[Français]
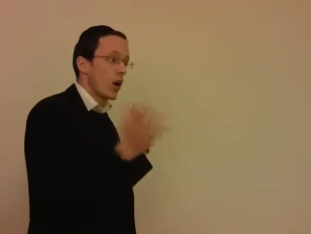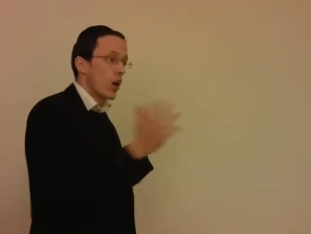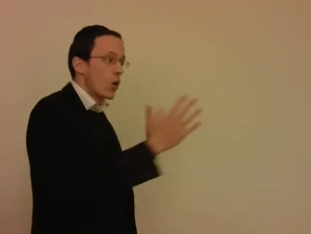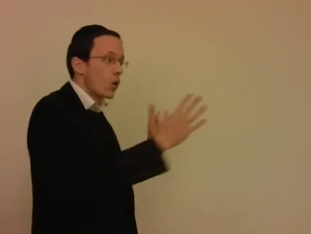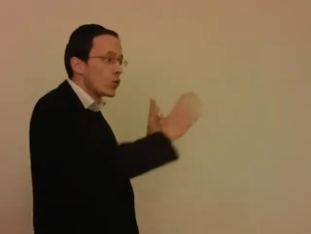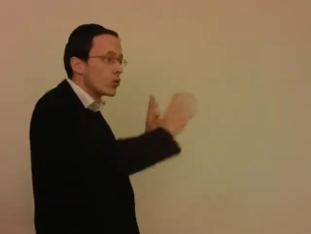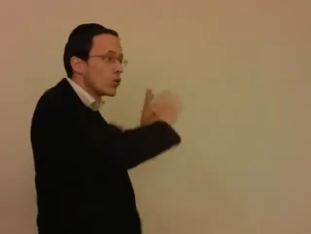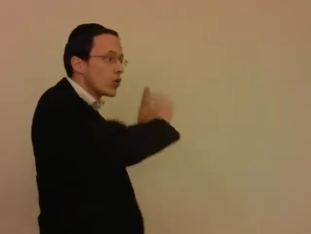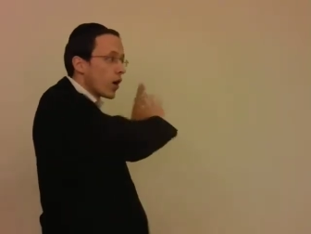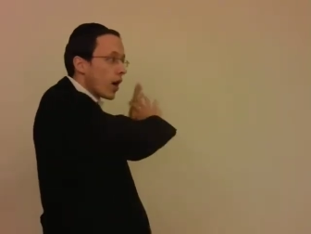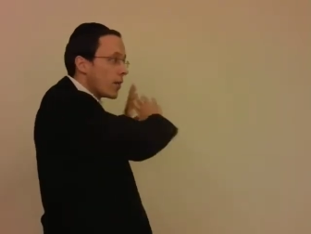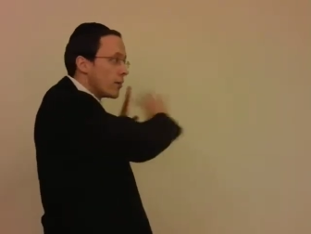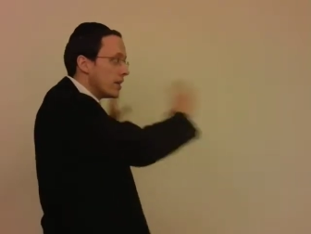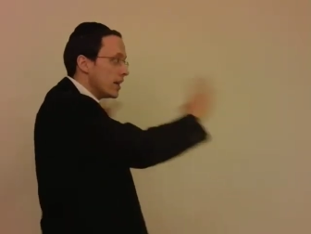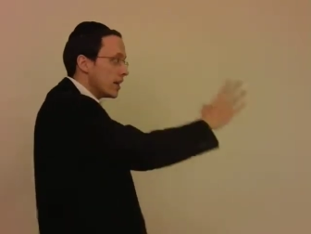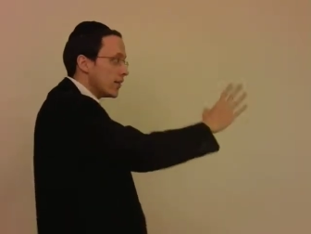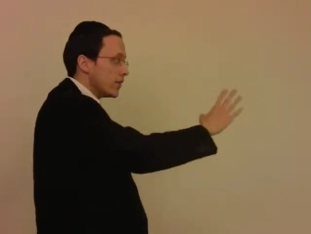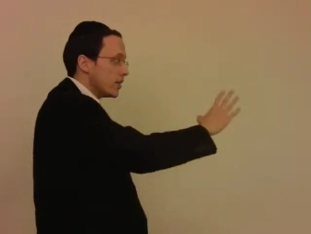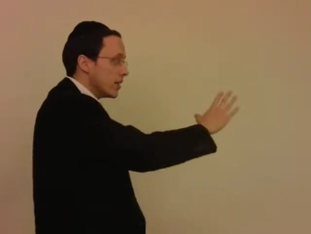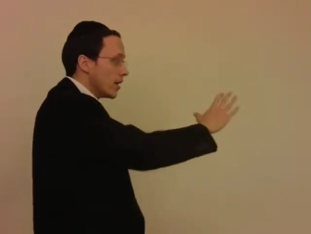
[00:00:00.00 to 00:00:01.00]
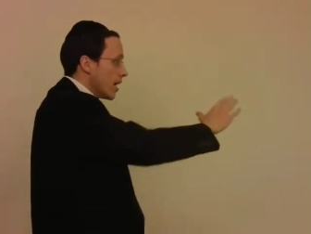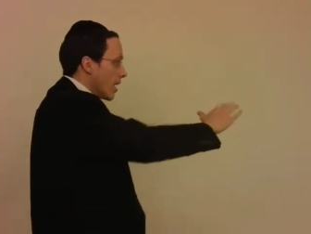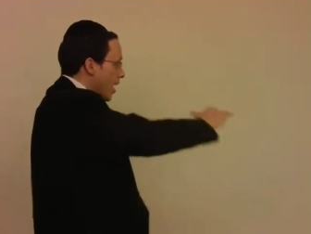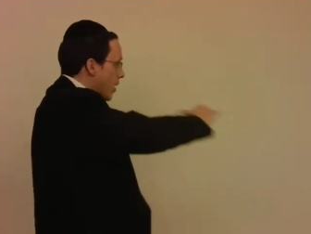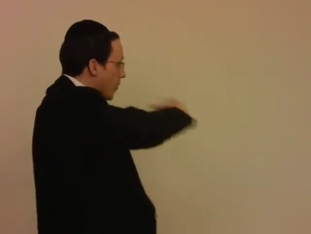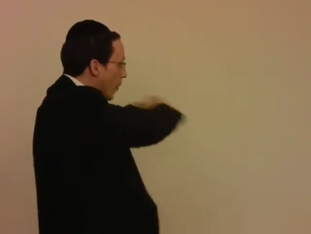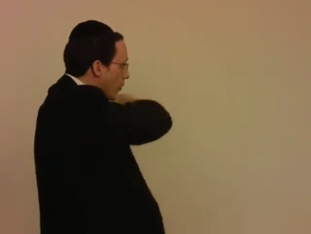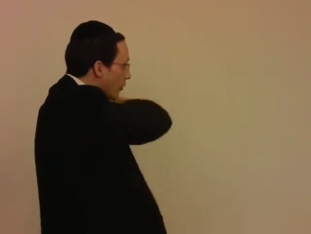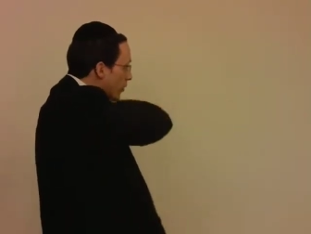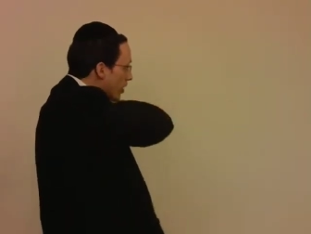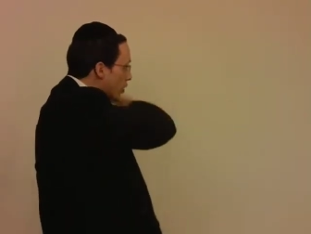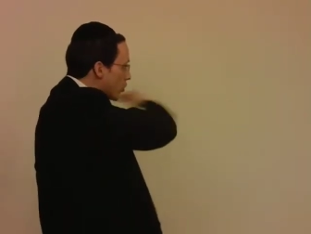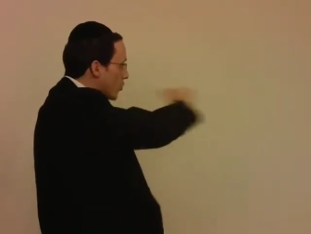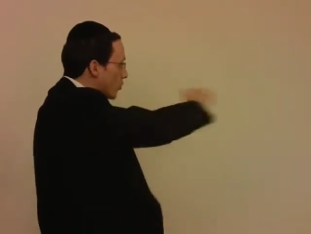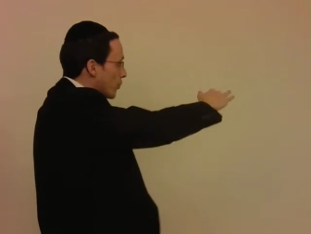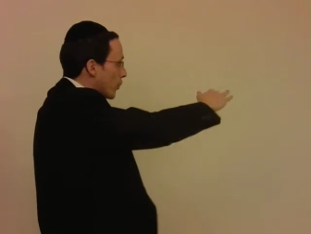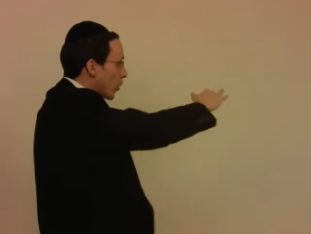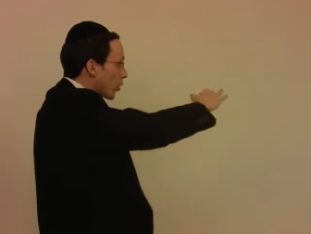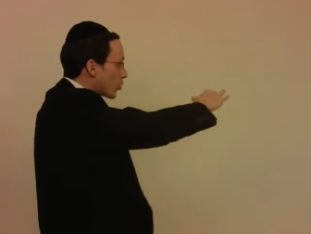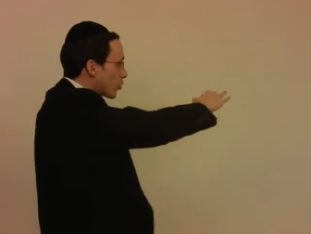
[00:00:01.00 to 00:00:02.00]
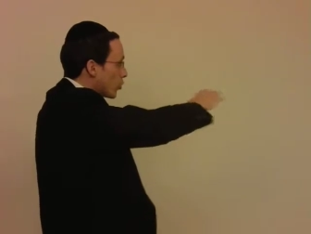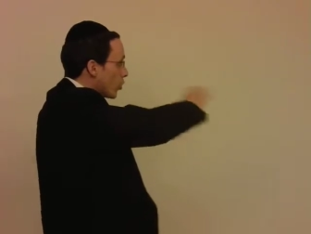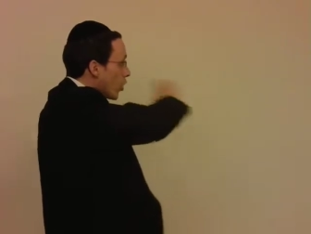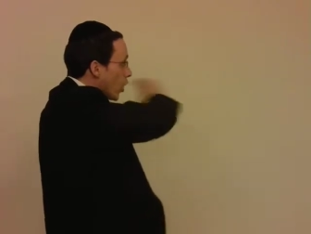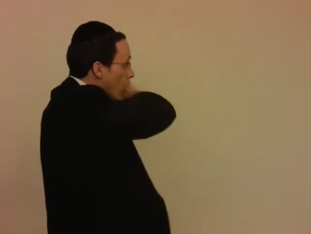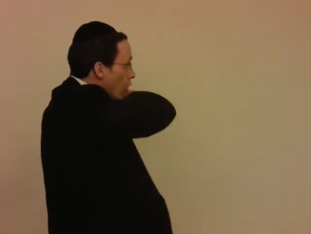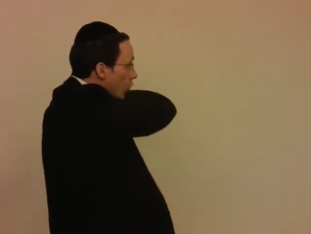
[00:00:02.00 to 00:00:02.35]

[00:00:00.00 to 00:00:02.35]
ou de Rami Lévi, et eh ben on va les couper en deux.